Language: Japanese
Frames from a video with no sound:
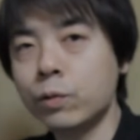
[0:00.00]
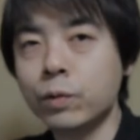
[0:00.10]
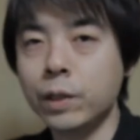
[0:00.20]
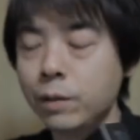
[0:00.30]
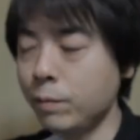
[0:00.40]
ふ
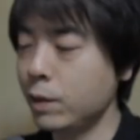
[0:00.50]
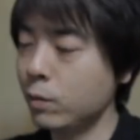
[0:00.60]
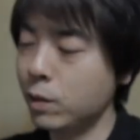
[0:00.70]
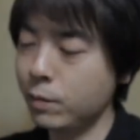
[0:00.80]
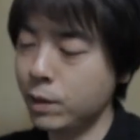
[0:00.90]
うに
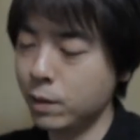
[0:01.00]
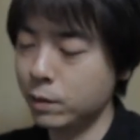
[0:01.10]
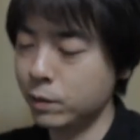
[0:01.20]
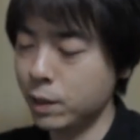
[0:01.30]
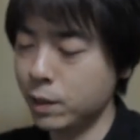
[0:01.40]
ビデオカメラ
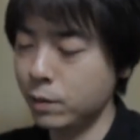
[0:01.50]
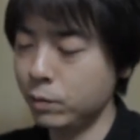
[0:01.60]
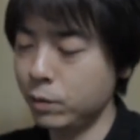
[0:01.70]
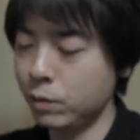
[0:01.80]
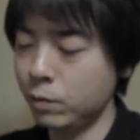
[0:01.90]
がつけられ
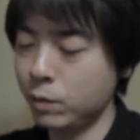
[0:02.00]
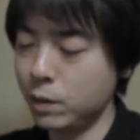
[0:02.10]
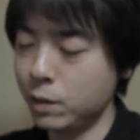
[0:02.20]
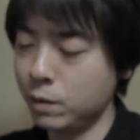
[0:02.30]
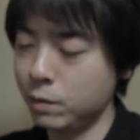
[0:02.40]
るっていうの
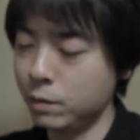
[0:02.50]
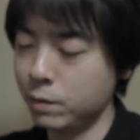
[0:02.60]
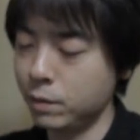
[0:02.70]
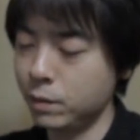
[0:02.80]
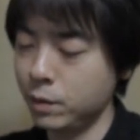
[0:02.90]
は
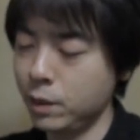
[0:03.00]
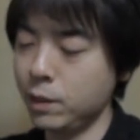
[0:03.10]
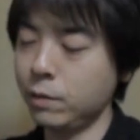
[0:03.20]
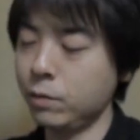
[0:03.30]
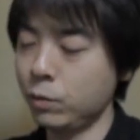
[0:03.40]
い
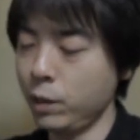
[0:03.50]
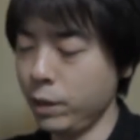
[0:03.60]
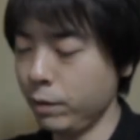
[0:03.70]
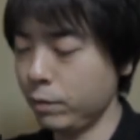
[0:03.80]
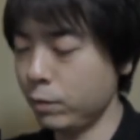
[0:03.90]
いですよ
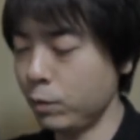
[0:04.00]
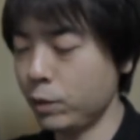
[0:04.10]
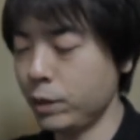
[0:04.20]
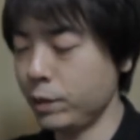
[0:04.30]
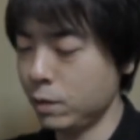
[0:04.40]
ね。すご
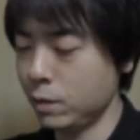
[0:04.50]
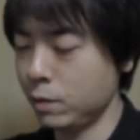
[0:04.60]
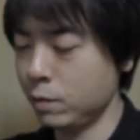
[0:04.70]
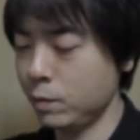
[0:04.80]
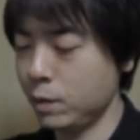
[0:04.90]
い
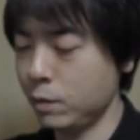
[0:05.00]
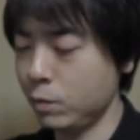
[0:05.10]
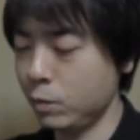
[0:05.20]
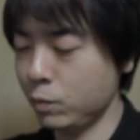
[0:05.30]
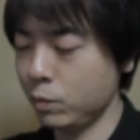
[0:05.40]

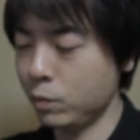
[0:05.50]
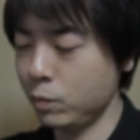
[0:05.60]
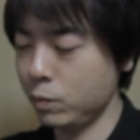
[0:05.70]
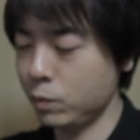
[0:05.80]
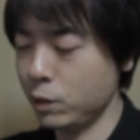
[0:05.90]
スマートフォン
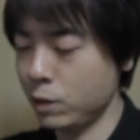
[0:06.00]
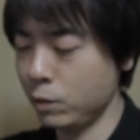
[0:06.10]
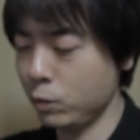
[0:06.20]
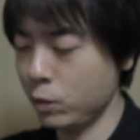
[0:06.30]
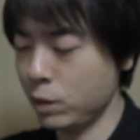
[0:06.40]
の
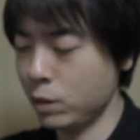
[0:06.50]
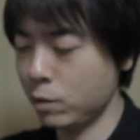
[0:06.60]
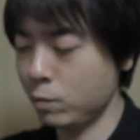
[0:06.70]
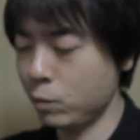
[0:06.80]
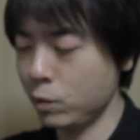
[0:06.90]
スタンドなが
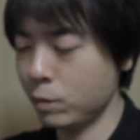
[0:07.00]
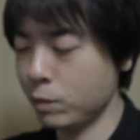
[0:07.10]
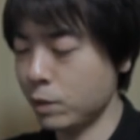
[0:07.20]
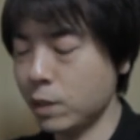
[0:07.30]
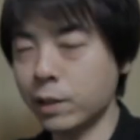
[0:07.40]
らも、やっ
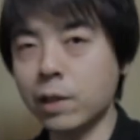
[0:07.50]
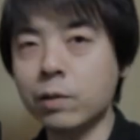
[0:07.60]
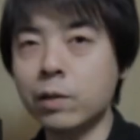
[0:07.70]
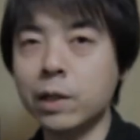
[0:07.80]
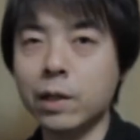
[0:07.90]
ぱ三
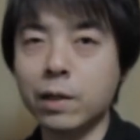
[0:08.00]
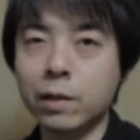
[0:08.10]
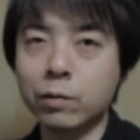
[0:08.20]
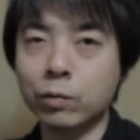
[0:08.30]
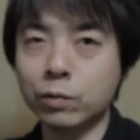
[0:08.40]
脚穴が
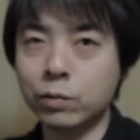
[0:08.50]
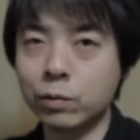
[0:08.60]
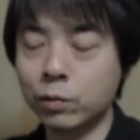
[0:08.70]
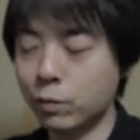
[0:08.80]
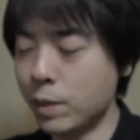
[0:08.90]
あるとす
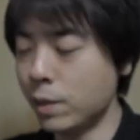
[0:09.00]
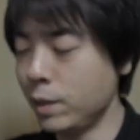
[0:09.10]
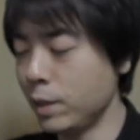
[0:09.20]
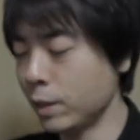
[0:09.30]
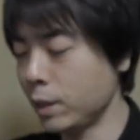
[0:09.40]
ごく便
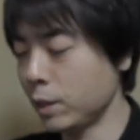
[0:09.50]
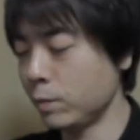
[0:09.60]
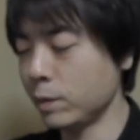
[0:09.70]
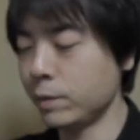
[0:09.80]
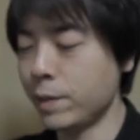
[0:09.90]
利な気が
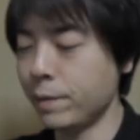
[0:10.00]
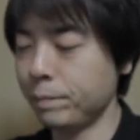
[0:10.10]
しますね。